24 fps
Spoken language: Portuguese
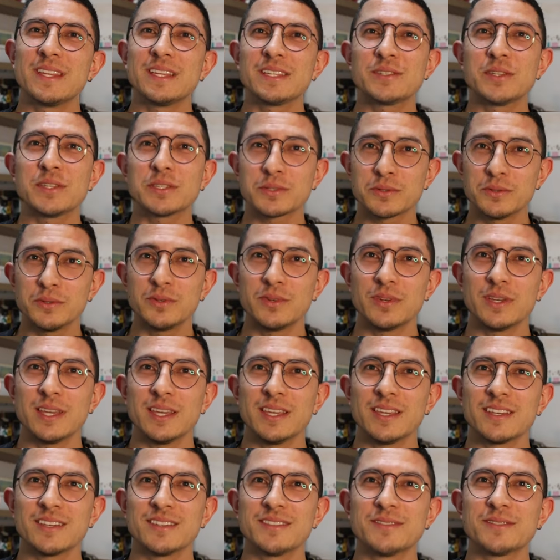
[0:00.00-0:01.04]
Isso
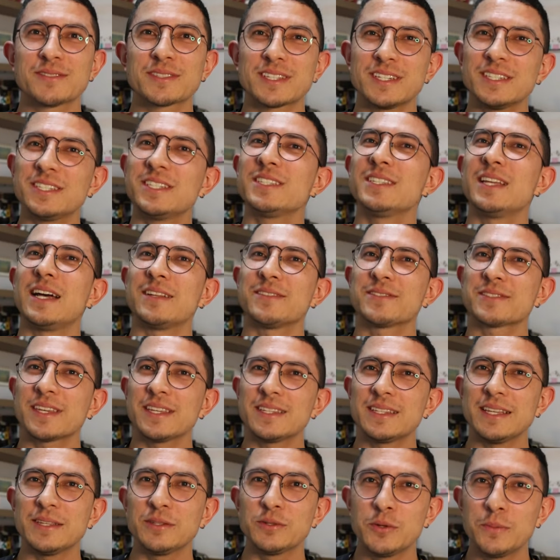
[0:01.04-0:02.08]
exclui os candidatos que
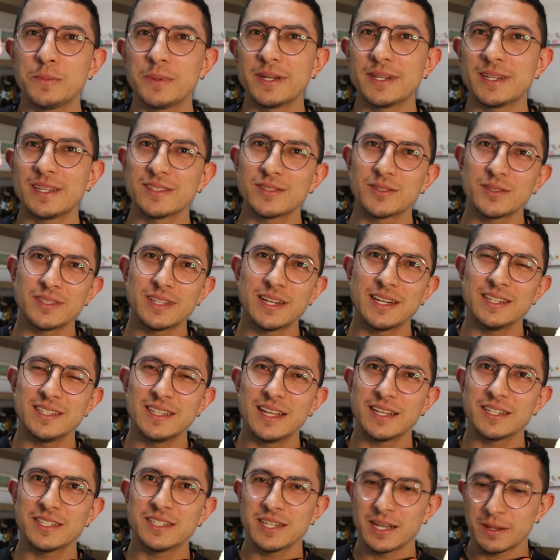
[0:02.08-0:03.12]
têm dupla
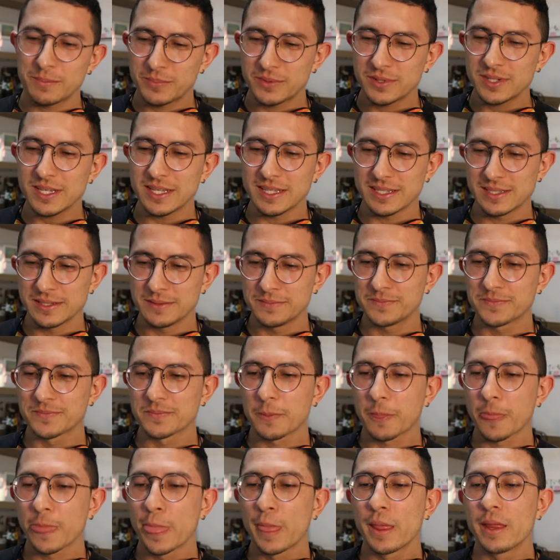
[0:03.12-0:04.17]
nacionalidade japonesa.
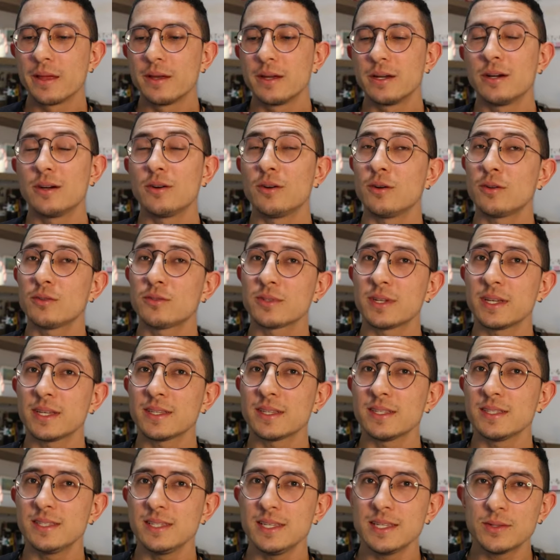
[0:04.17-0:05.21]
Outro
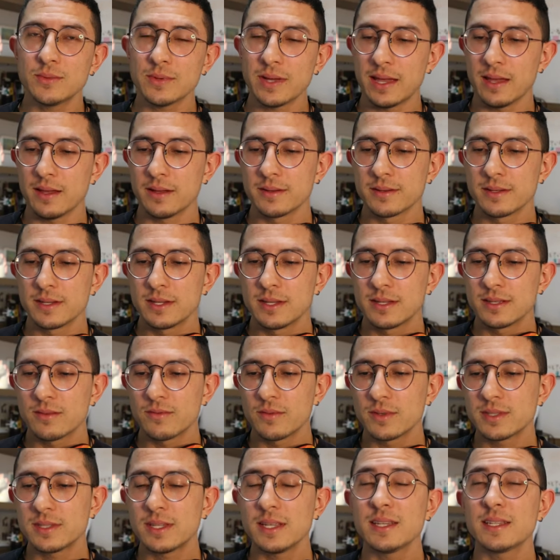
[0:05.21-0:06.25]
requisito é:
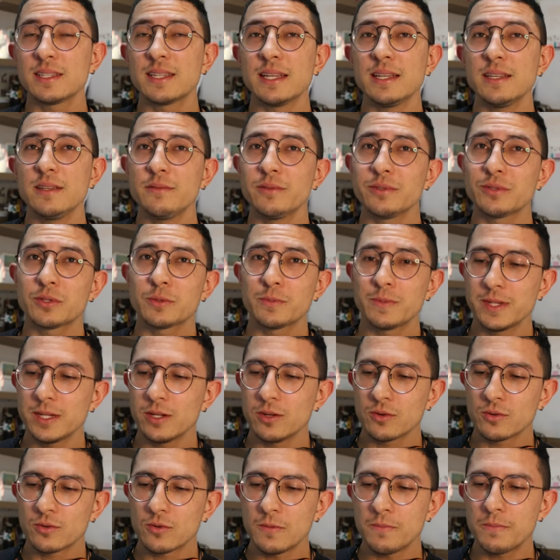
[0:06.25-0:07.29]
você tem que ter nível
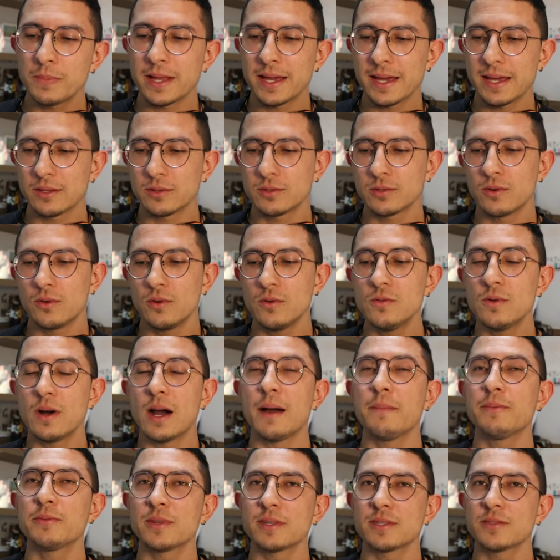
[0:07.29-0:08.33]
superior completo ou
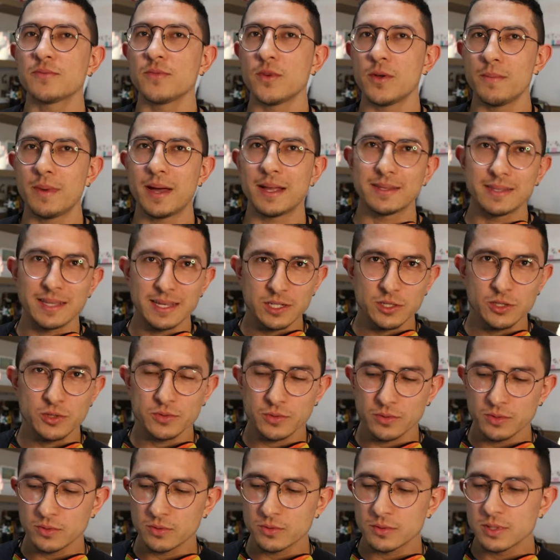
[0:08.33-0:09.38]
apto a se formar até
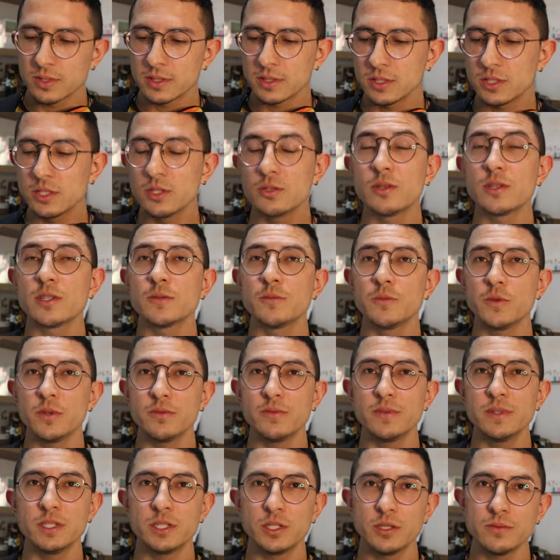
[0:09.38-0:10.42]
junho de
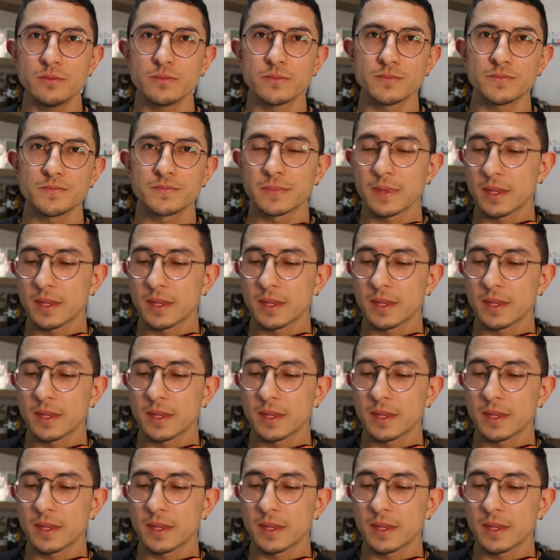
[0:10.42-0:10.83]
2021.